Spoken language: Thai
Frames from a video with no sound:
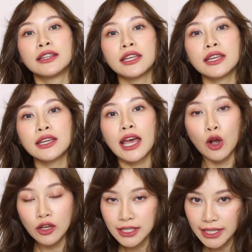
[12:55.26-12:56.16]
ที่ไอ
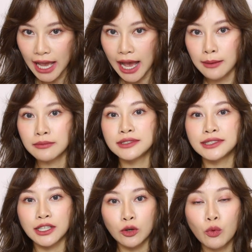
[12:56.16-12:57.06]
คอนสยาม
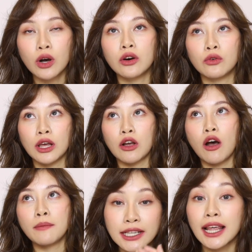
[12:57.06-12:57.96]
เซ็นทรัลเวิลด์แล้วก็
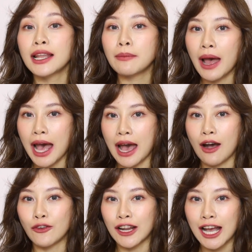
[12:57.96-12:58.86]
เซ็นทรัลลาดพร้า
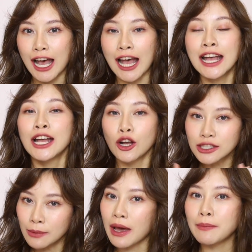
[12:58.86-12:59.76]
วนะคะก็
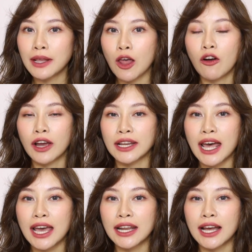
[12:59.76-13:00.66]
สามารถไปลองกัน
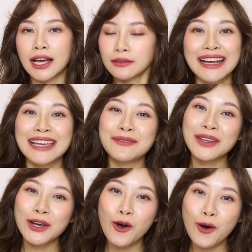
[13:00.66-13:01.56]
ได้นะคะคลิป
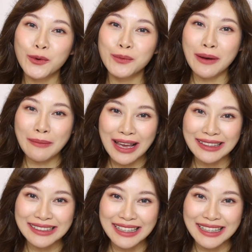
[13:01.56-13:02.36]
นี้ก็ขอบคุณมากๆเล